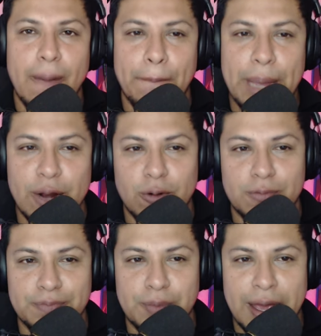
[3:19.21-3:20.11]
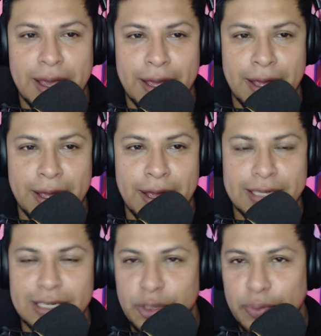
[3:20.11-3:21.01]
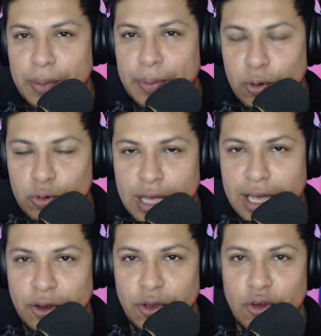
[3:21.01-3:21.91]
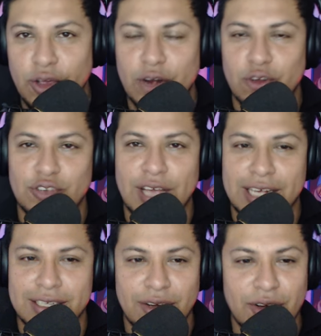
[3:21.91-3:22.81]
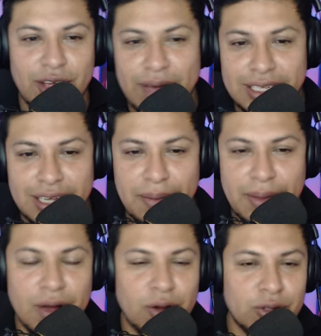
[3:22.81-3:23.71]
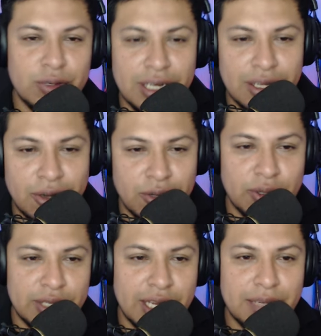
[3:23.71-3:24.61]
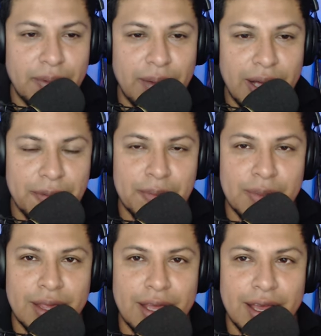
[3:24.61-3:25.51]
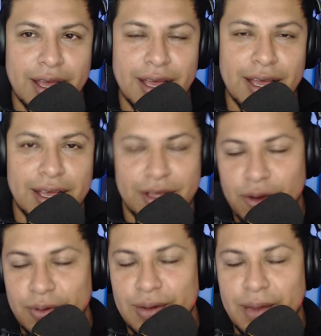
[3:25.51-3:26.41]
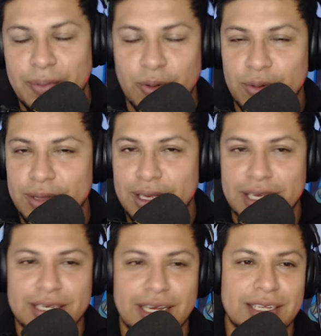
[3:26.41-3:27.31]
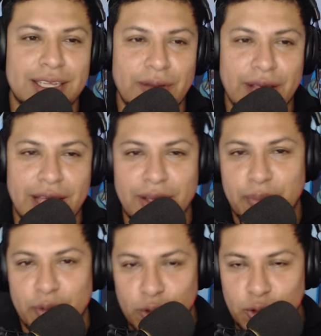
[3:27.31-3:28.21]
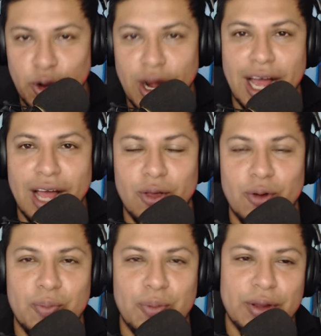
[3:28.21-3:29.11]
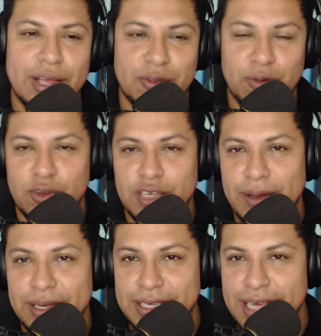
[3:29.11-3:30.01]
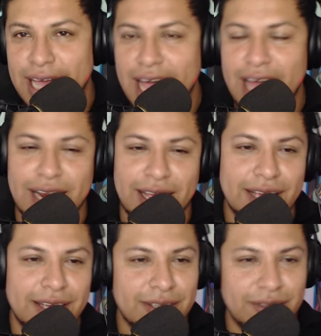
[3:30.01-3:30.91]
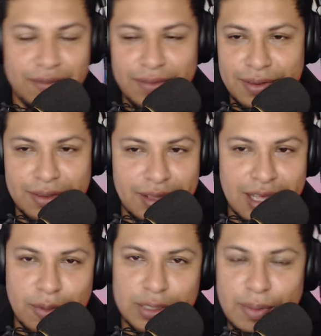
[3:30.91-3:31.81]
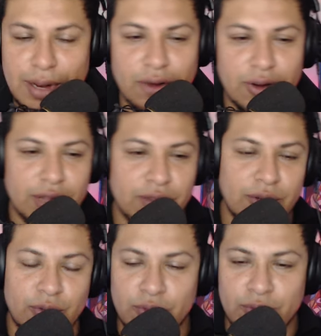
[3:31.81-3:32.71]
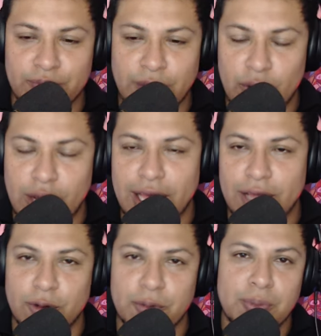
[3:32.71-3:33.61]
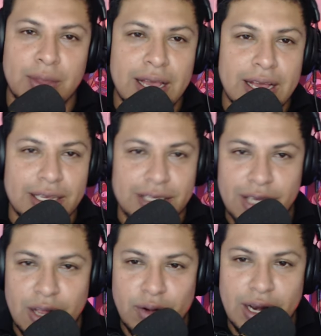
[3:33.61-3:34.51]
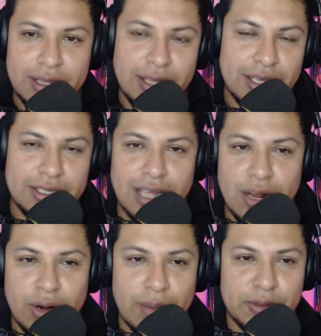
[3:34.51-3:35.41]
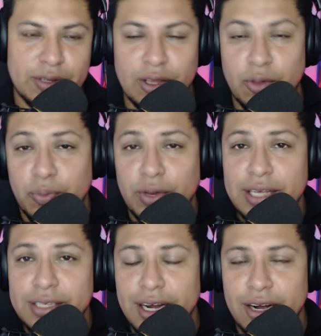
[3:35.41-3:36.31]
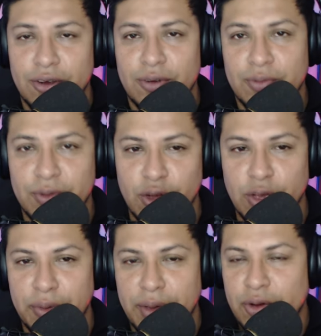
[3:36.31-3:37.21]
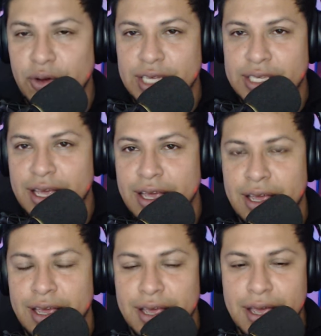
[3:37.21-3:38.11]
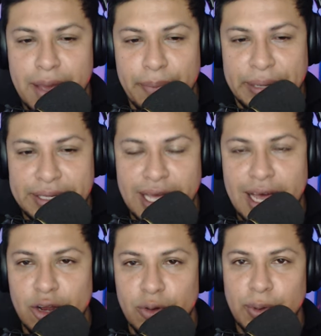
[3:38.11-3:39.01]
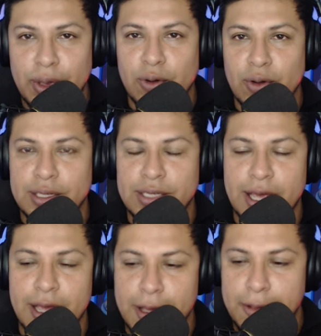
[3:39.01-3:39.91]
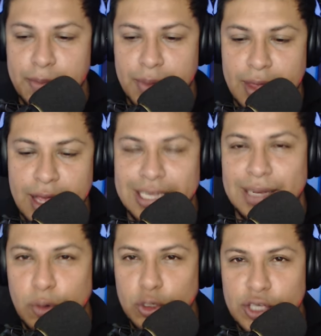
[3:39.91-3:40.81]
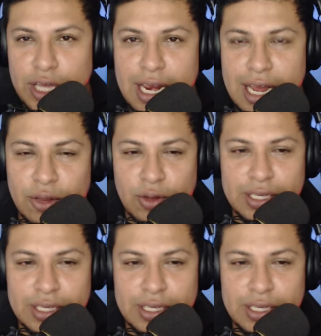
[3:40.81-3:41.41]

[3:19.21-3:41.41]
Pero eh, ese tipo de preguntas creo yo que no se hacen. Oye, ¿vas a ser mamá o te gustaría, a te esa mamá? ¿No? La pregunta quizás debería ir por otro lado porque tú no sabes si alguien, dejemos a Miren un rato a un ladito, si algún artista, alguna persona no puede serlo ¿no? y vive con ese pesado vive con ese esa mochila, ¿no?